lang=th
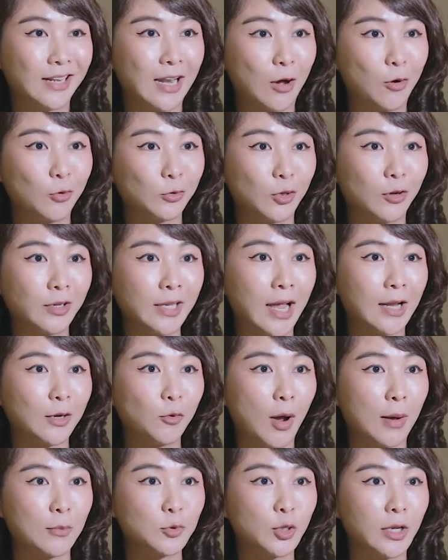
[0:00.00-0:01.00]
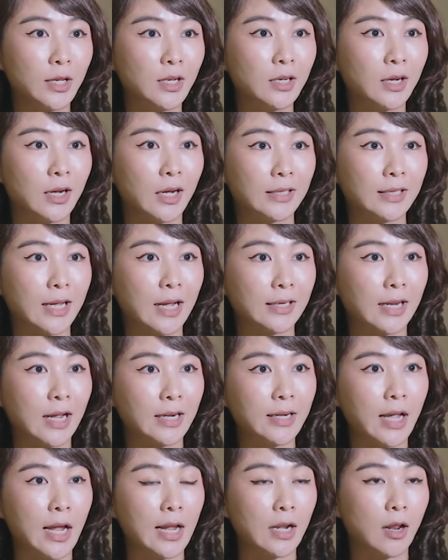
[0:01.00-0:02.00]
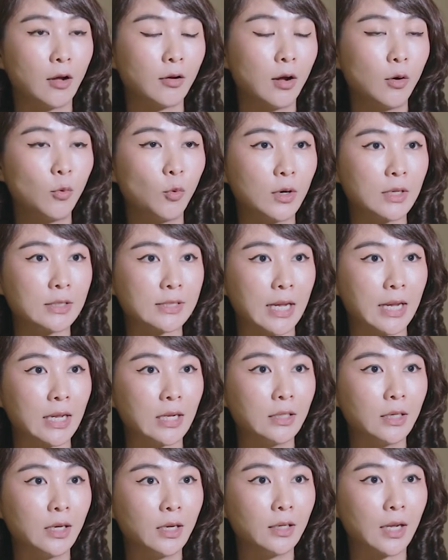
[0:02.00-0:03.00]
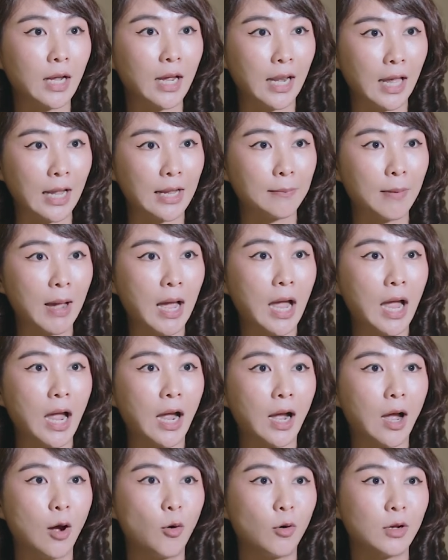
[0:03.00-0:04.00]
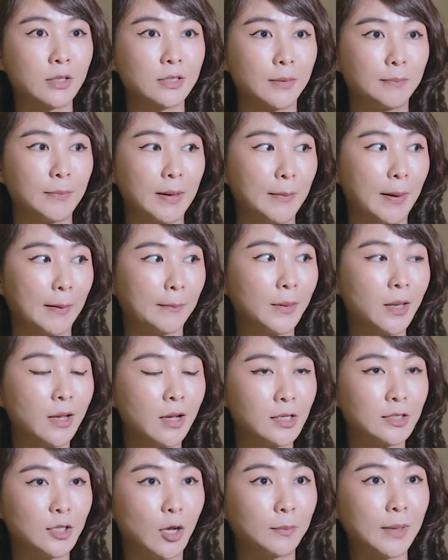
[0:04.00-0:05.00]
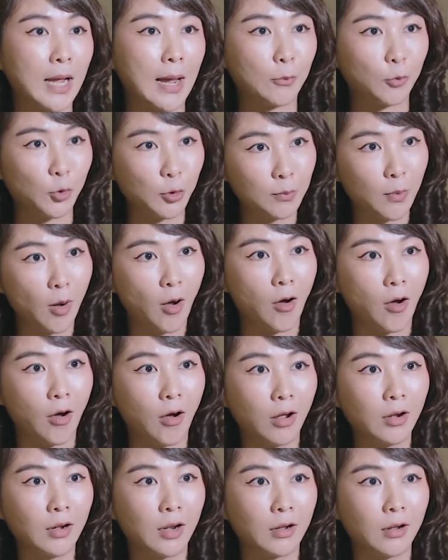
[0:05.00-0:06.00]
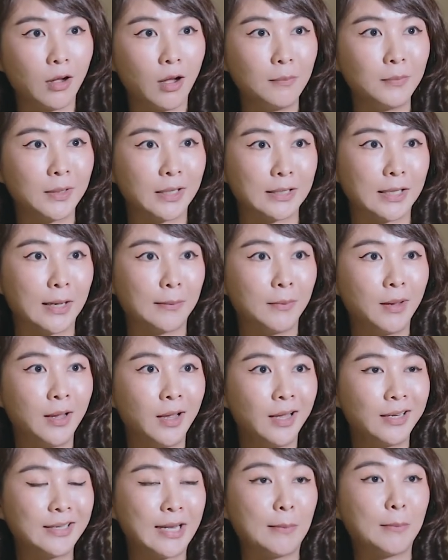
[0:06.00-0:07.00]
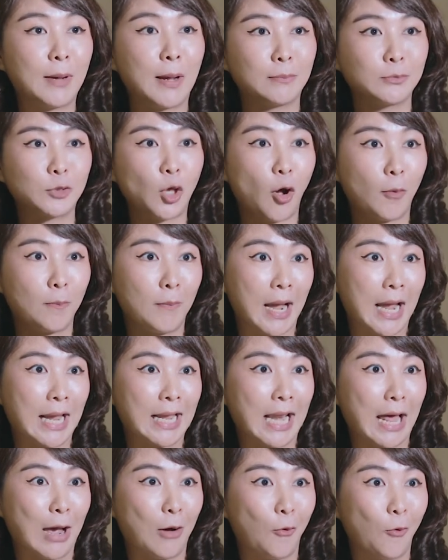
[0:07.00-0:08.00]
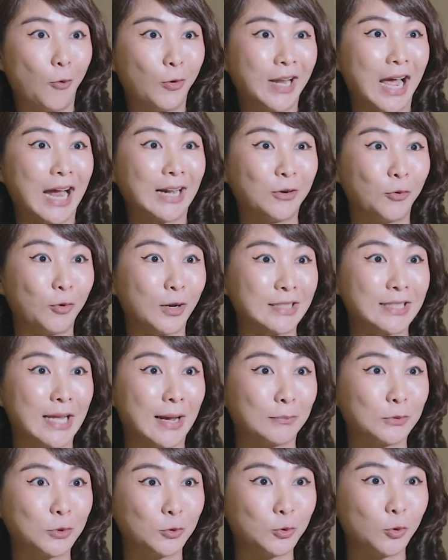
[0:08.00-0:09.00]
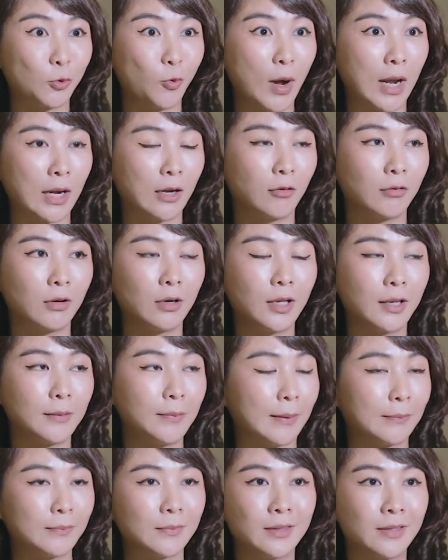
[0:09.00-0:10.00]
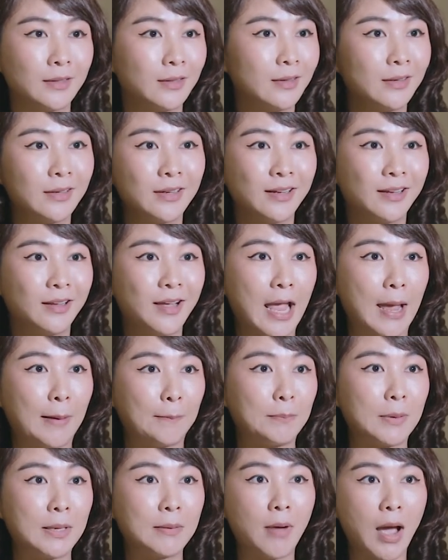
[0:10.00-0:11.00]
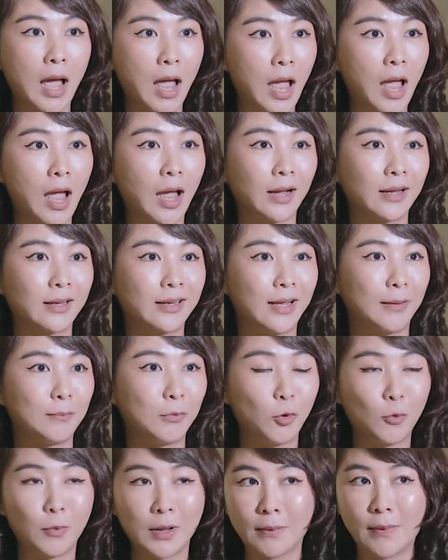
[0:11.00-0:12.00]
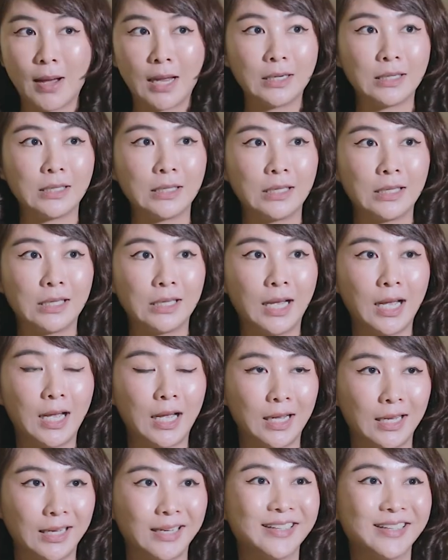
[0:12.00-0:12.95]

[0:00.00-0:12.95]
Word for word: เราต้องการความช่วยเหลือทางด้านไหน เรากังวลใจเรื่องอะไรบ้าง เขาก็จะไปแบบสอบถามคุณหมอ แล้วก็เหมือนกับนำคำตอบมาให้เราทางโทรศัพท์ทุกๆวันเราก็เลยแบบแฮปปี้มากกับโรงพยาบาลนี้ค่ะ